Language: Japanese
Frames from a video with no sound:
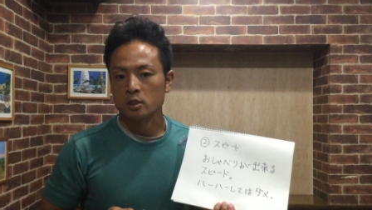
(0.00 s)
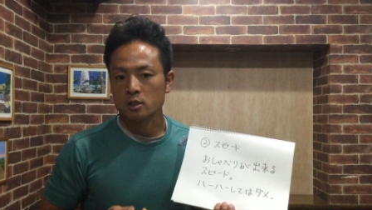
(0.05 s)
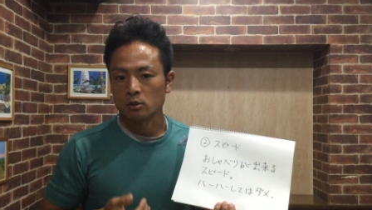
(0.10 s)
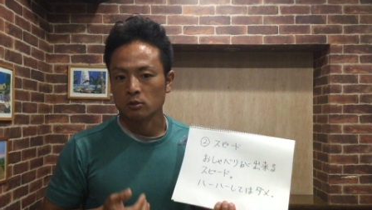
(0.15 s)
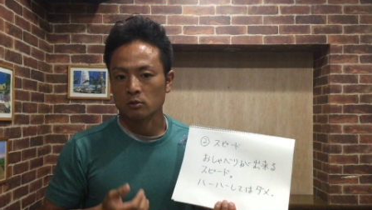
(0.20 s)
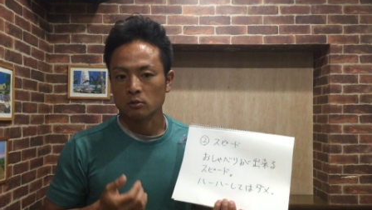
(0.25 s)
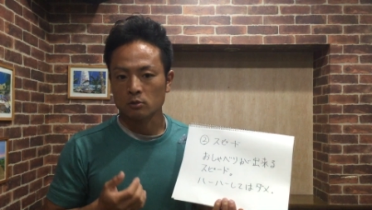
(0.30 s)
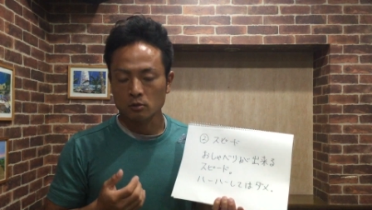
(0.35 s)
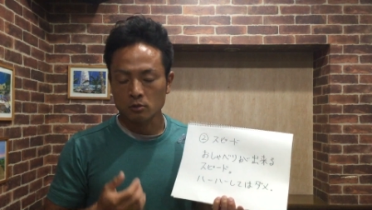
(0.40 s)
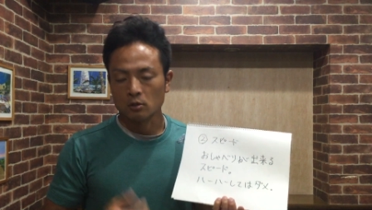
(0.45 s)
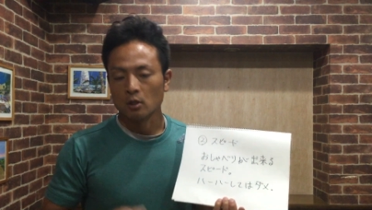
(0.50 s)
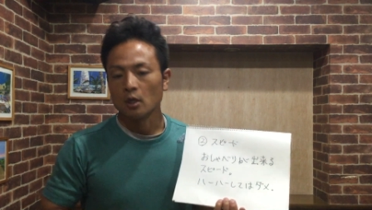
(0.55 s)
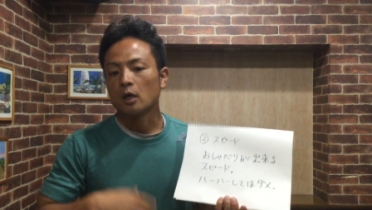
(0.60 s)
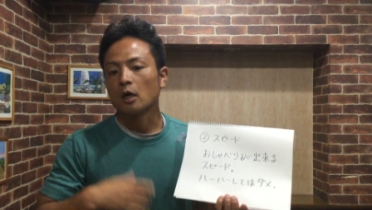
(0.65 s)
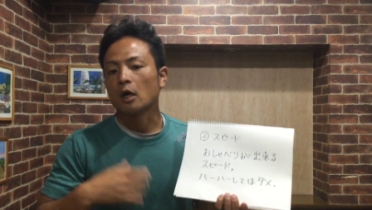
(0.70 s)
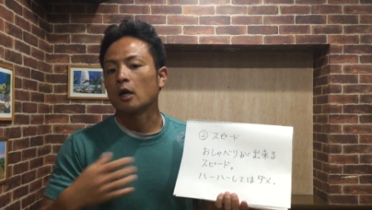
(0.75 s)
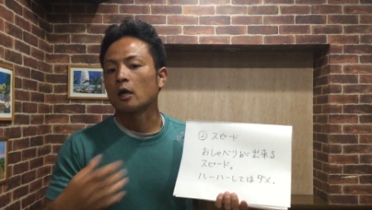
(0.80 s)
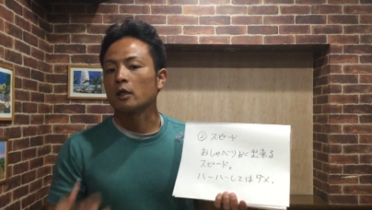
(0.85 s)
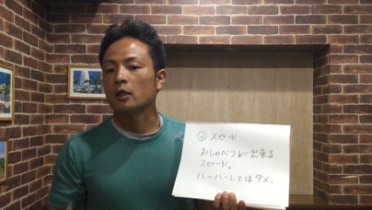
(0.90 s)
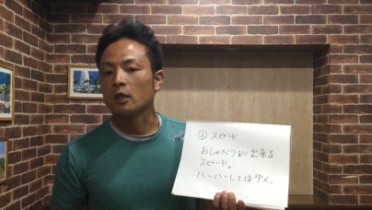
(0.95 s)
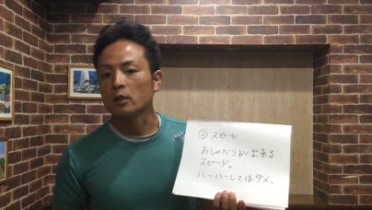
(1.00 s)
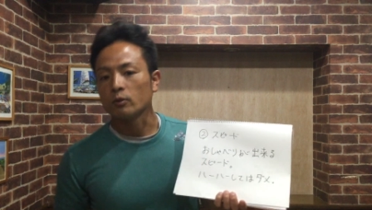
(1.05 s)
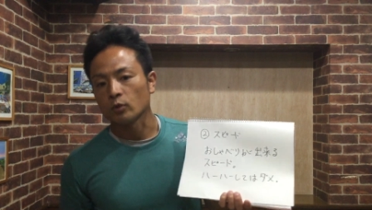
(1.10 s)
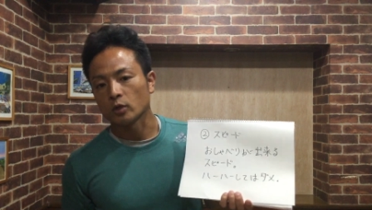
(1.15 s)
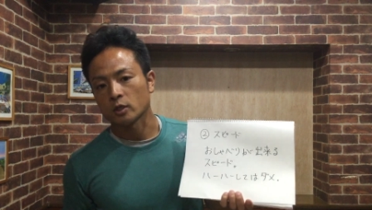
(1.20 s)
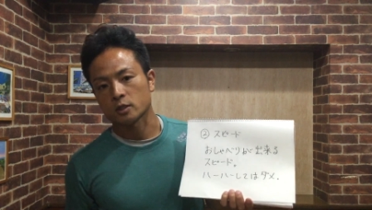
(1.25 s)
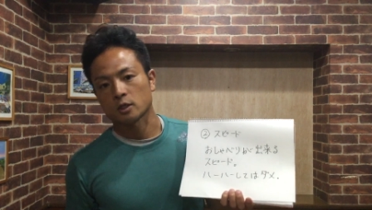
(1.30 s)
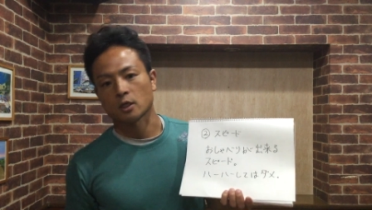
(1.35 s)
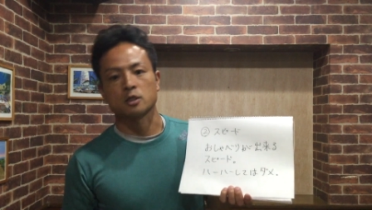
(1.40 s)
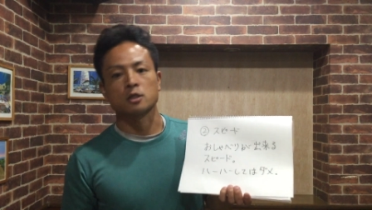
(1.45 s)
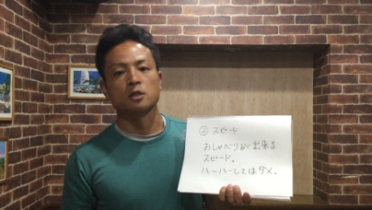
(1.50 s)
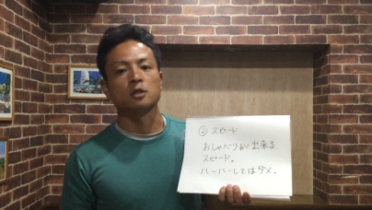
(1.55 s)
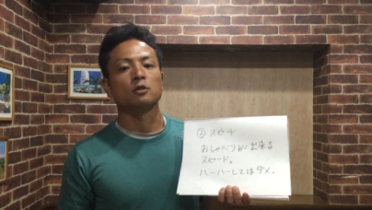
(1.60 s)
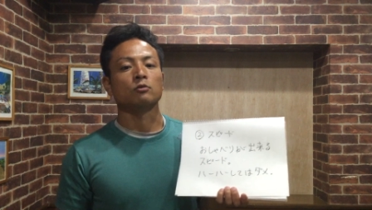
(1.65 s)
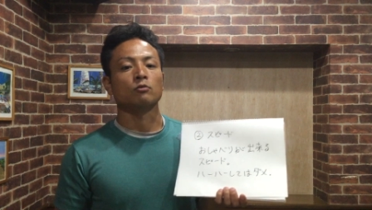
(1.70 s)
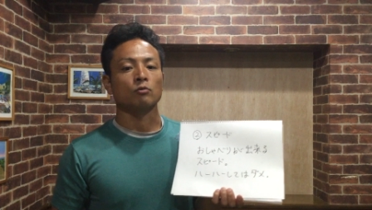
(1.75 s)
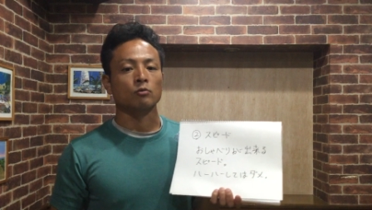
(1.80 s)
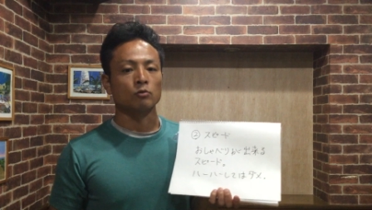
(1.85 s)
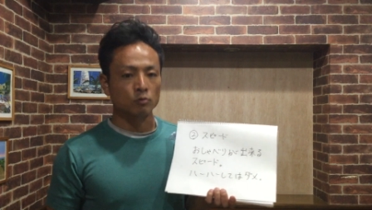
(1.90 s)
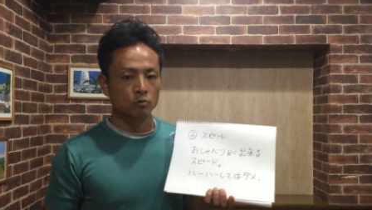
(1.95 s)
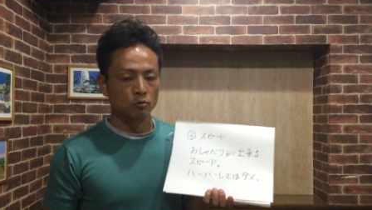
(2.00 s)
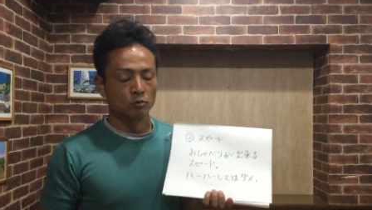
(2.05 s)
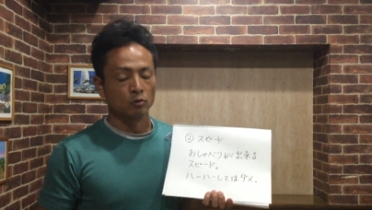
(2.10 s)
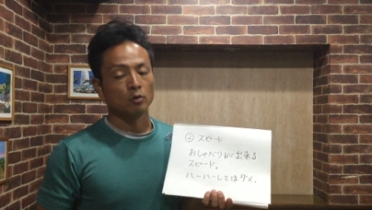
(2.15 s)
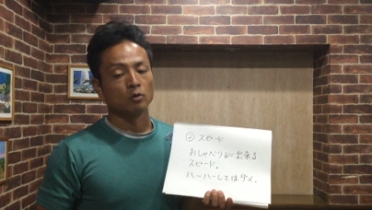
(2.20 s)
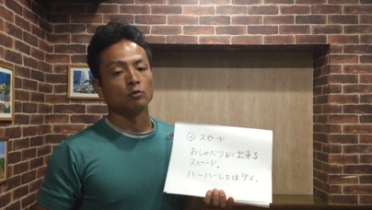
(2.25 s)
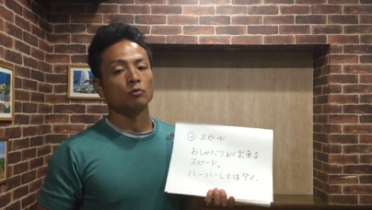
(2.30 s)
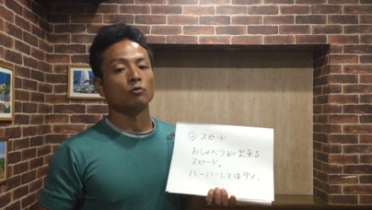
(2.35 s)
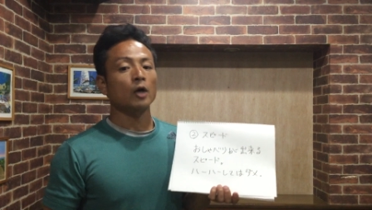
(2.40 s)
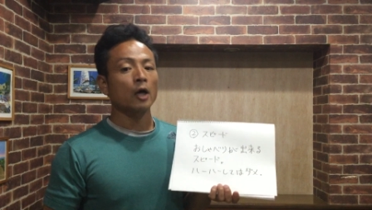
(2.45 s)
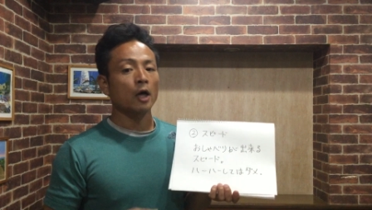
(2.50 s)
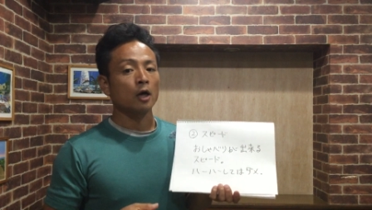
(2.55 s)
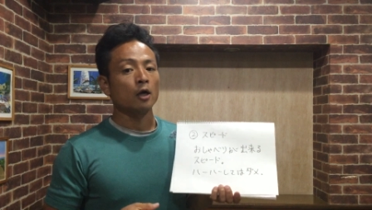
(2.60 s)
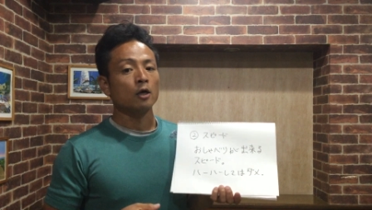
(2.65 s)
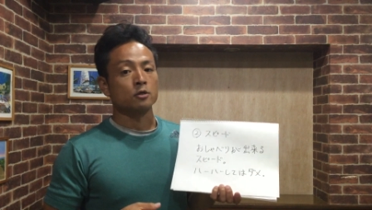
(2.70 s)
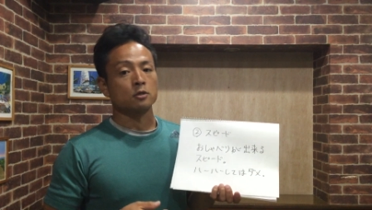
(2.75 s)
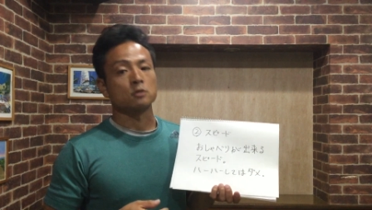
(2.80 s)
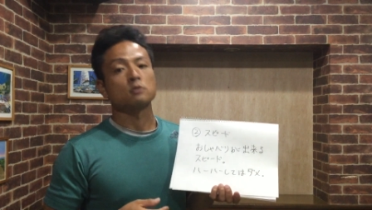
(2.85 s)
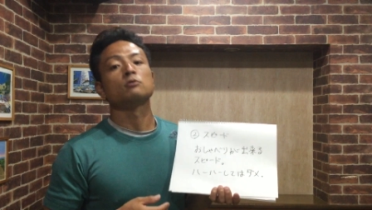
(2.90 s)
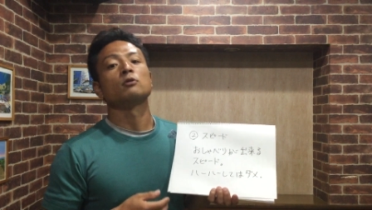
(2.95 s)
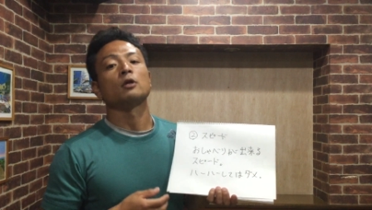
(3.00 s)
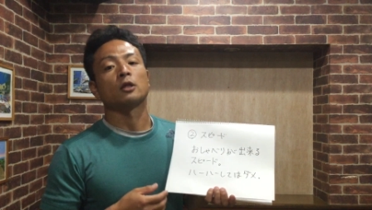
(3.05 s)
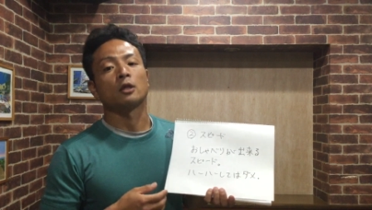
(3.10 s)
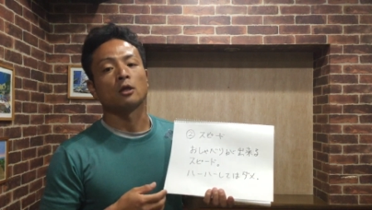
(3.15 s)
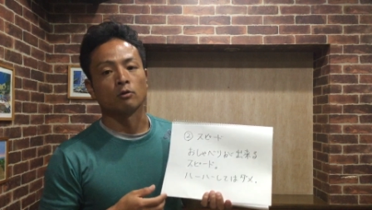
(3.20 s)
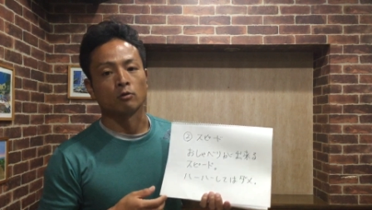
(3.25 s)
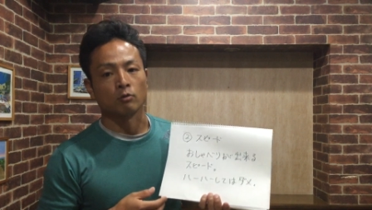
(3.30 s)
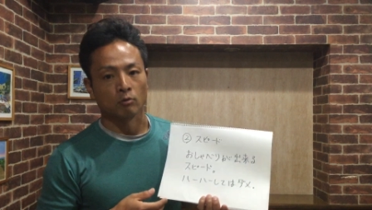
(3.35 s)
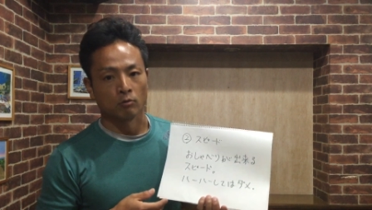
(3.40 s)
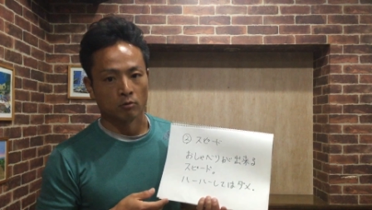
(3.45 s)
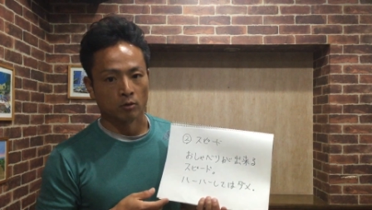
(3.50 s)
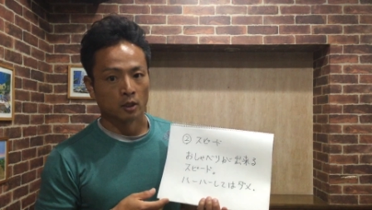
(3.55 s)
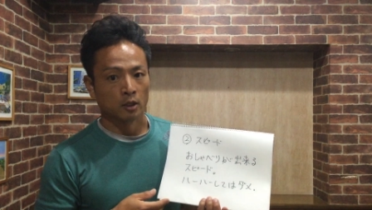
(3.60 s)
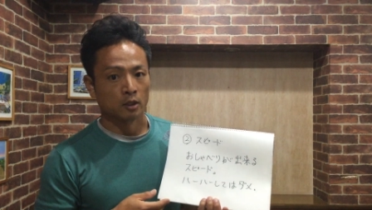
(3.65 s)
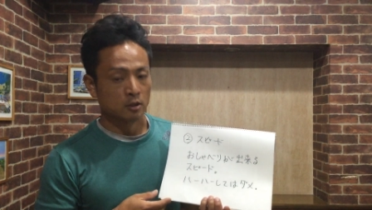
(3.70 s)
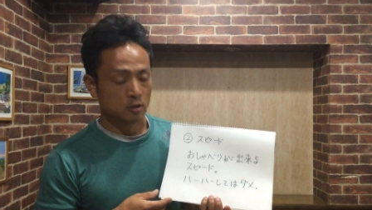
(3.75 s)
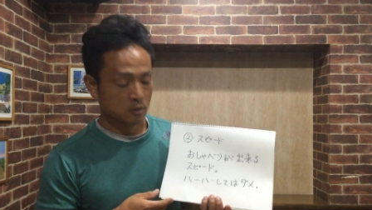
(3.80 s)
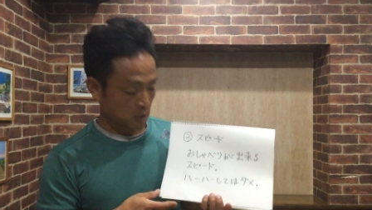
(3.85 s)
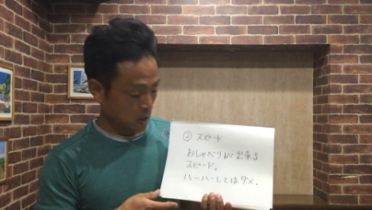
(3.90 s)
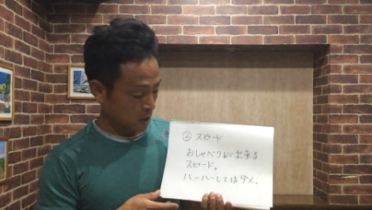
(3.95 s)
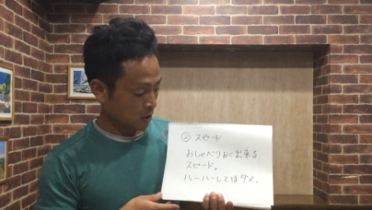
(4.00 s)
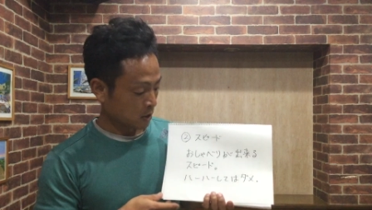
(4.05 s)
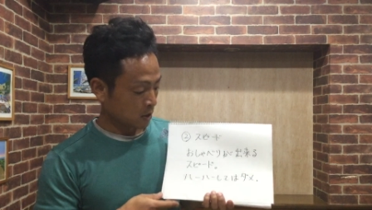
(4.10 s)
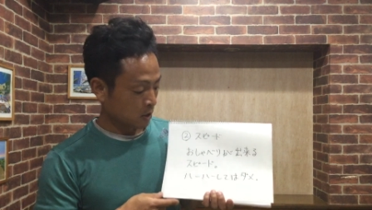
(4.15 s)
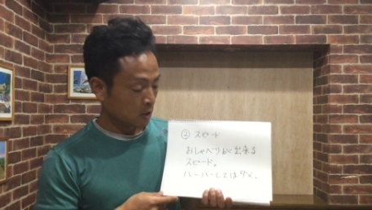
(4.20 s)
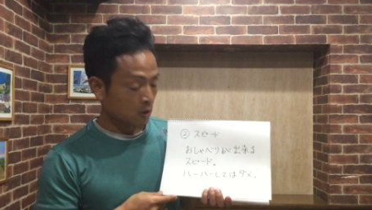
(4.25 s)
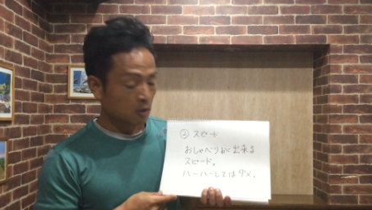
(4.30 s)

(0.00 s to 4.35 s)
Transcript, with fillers: しく体にも優しいというのが優れているところなんですね。